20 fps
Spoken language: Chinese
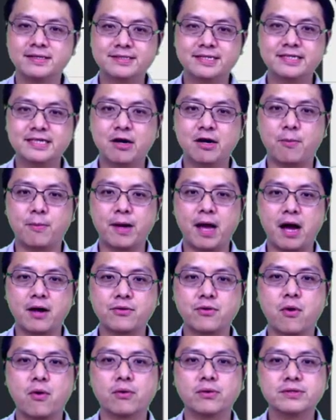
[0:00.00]
现在我们要
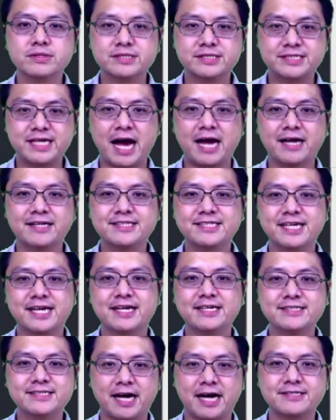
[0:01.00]
用相
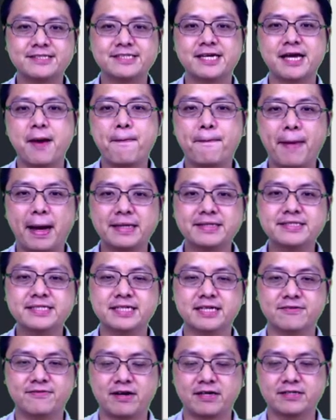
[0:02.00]
切相切半径的